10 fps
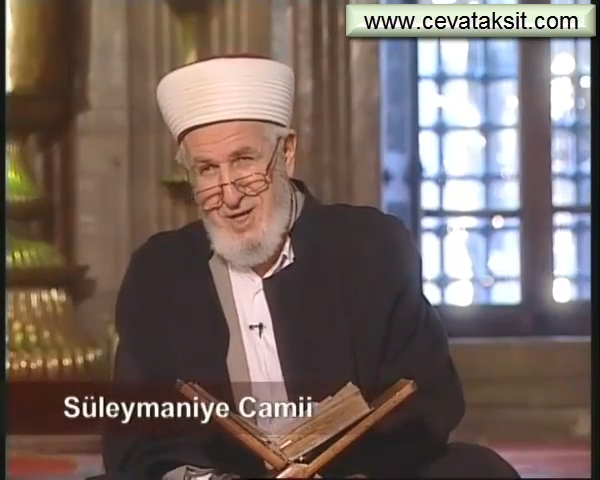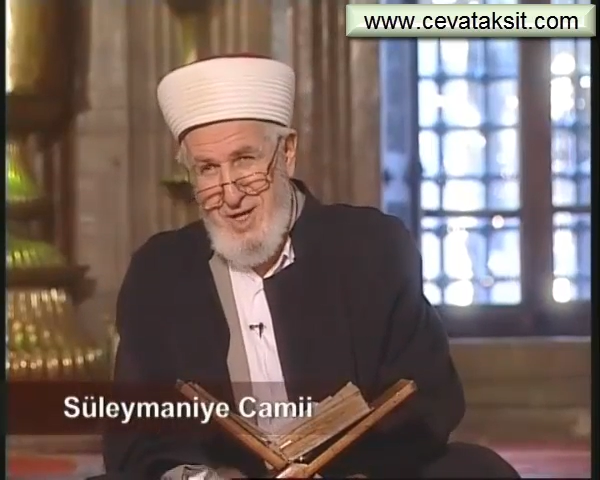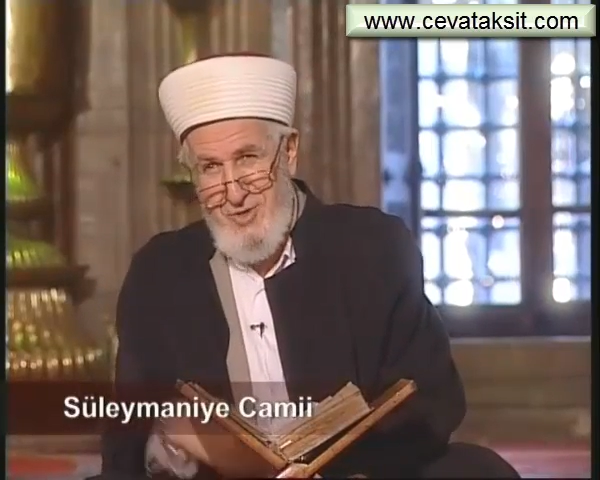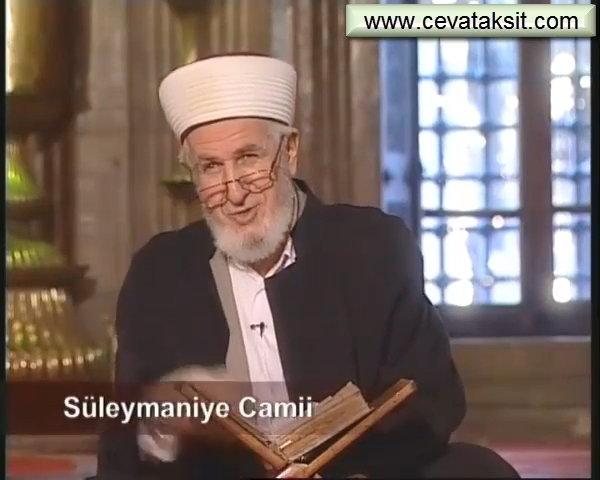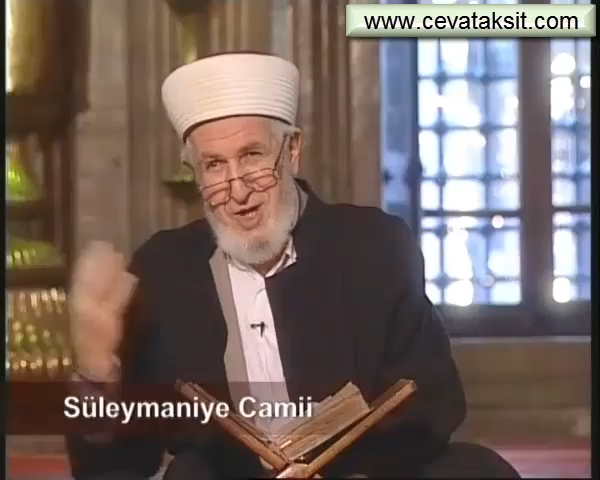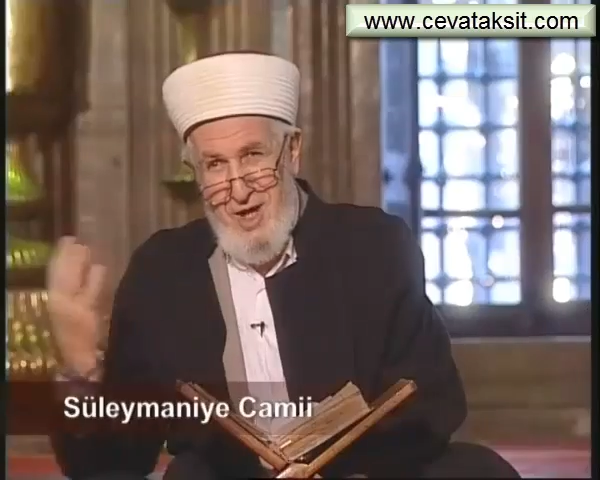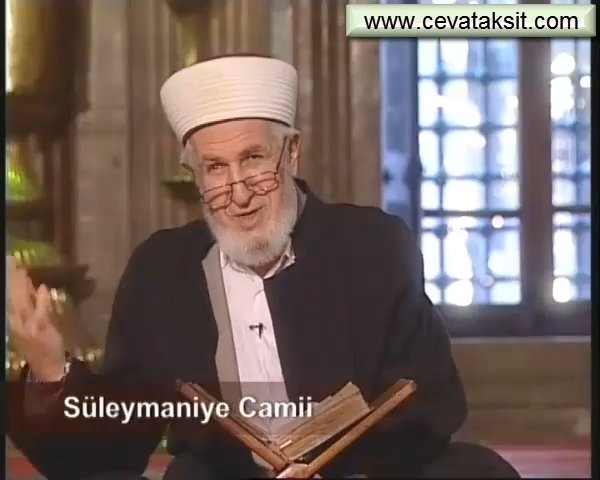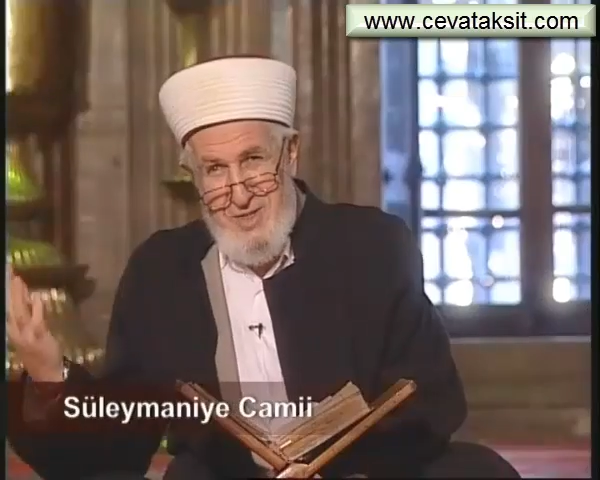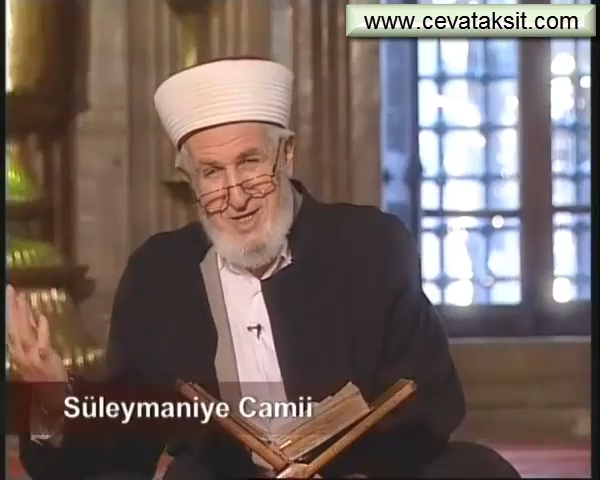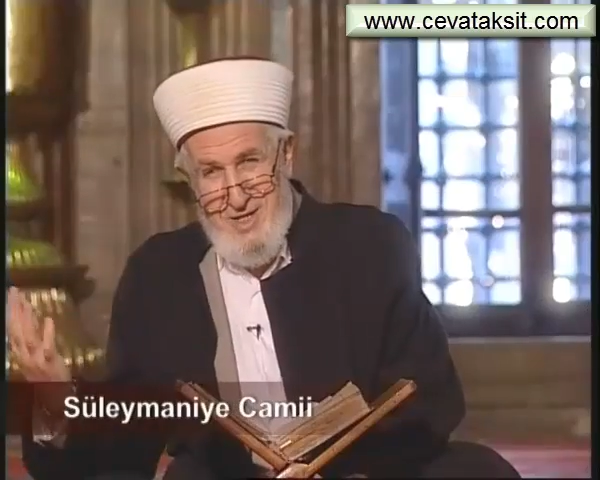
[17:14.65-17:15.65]
Allah onu
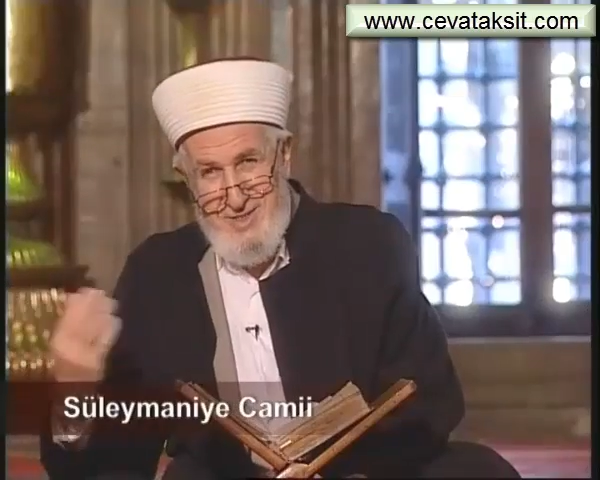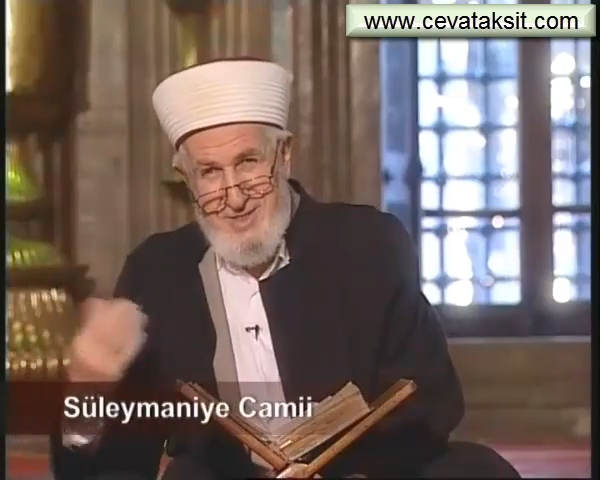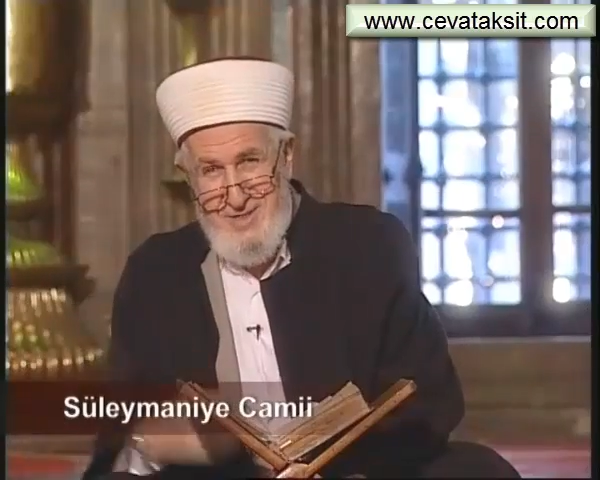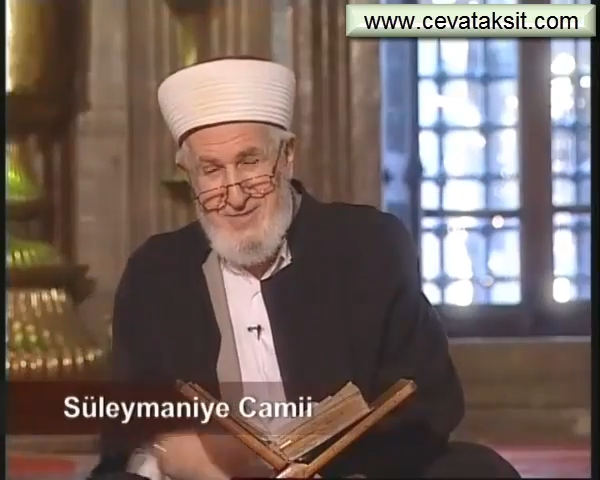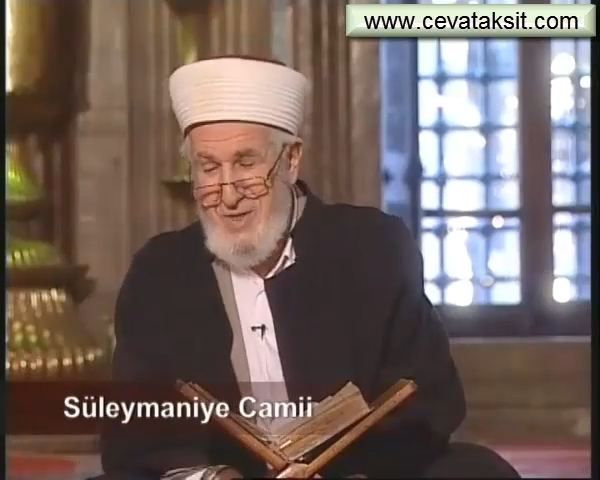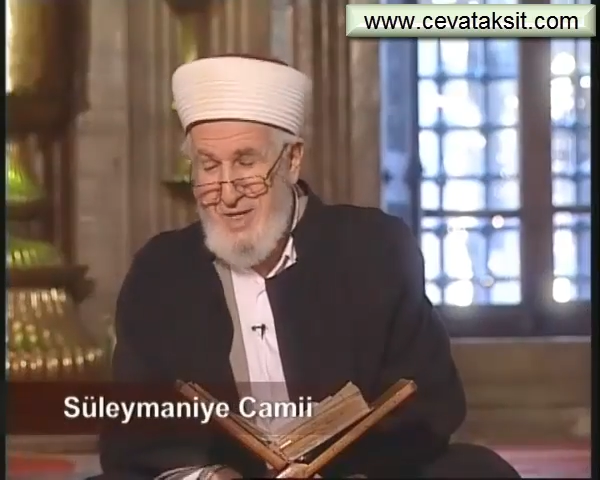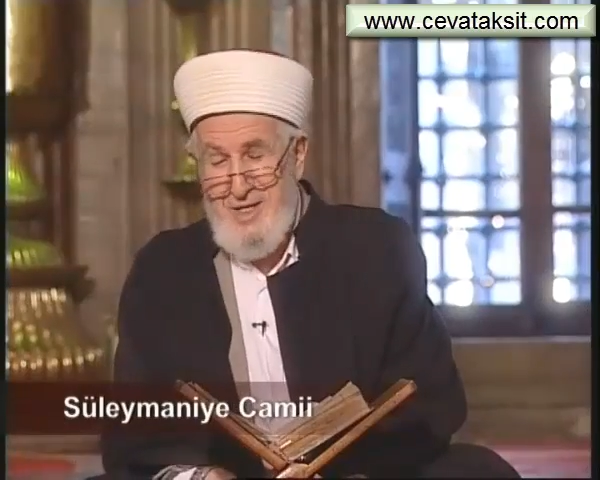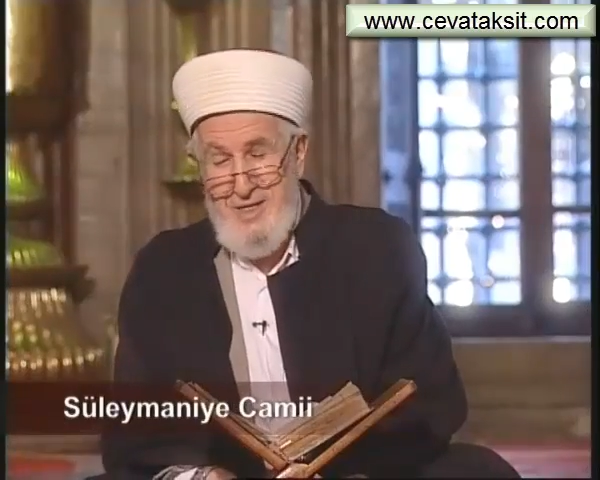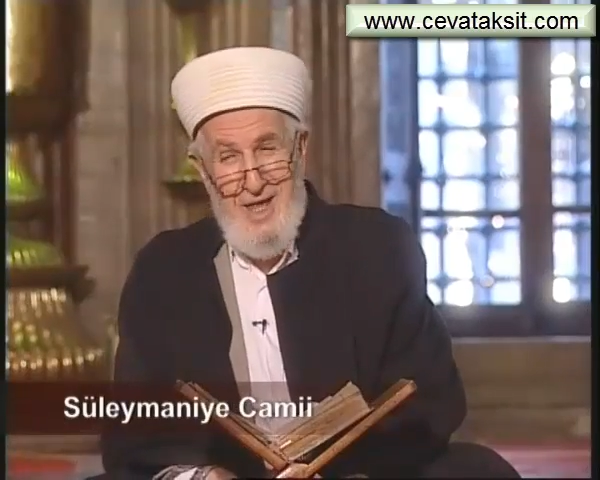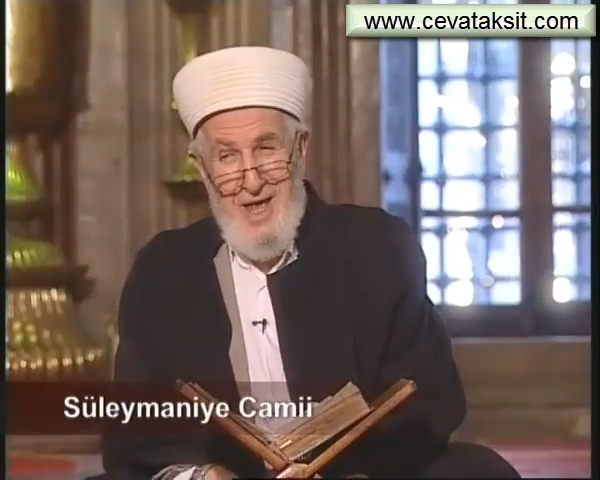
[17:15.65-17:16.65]
rahmet eylesin.
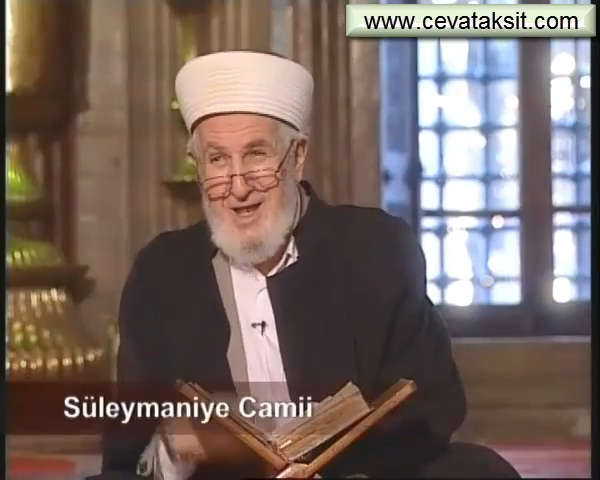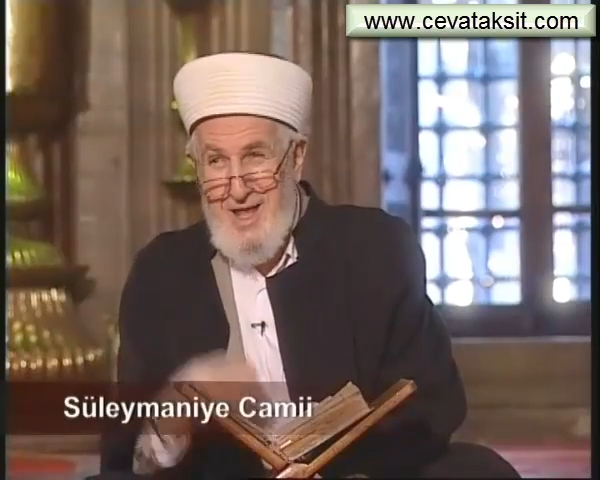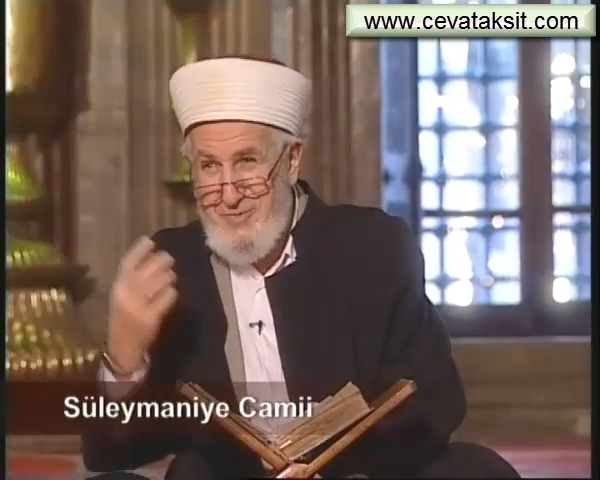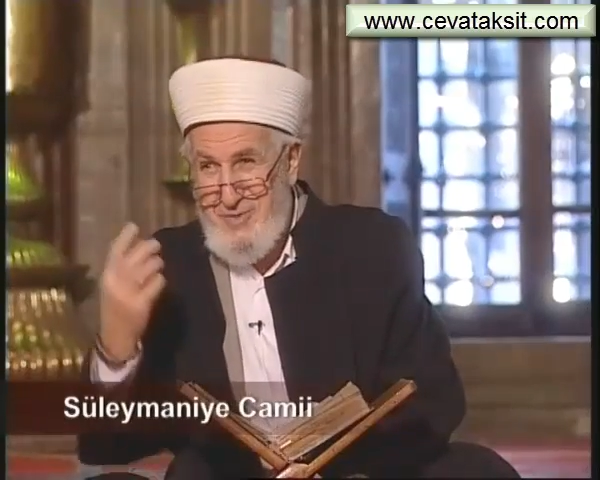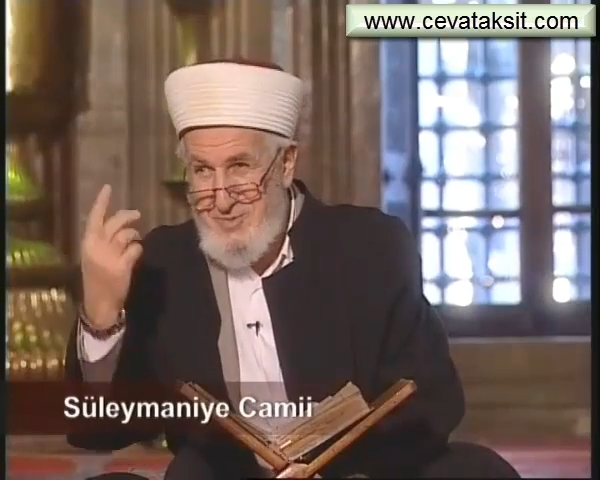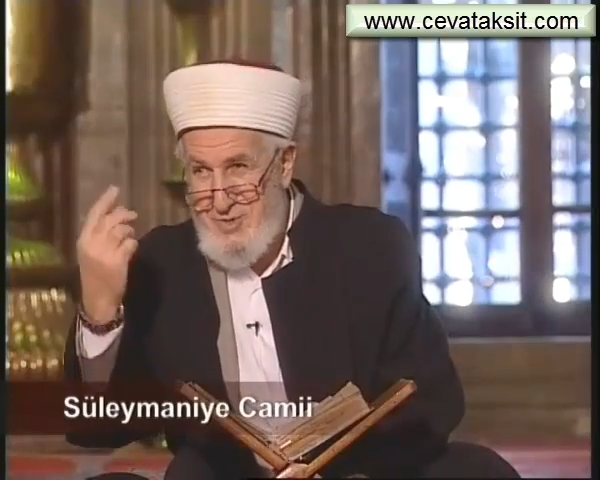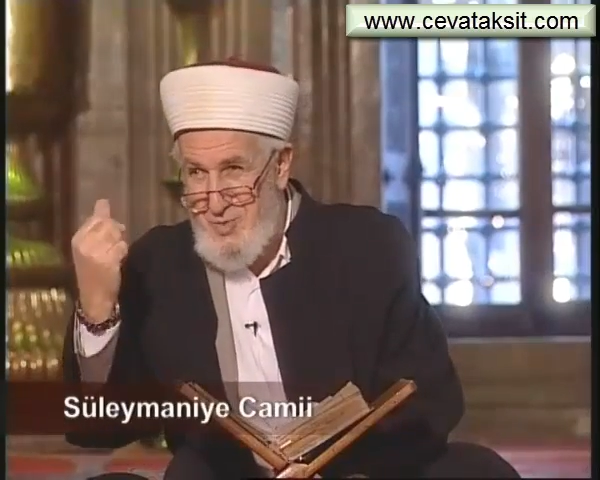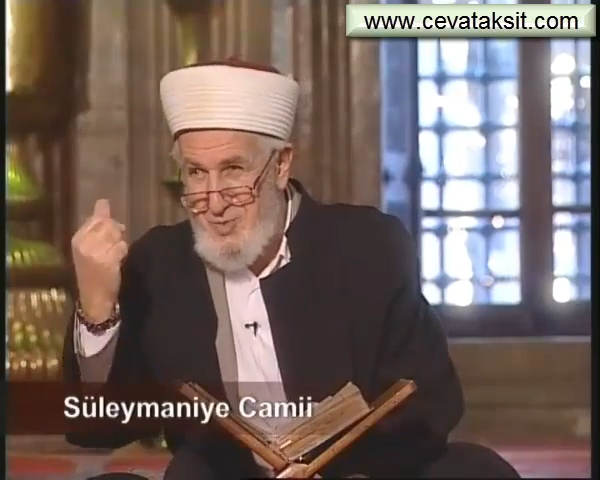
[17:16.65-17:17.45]
Neyle yaptırmış?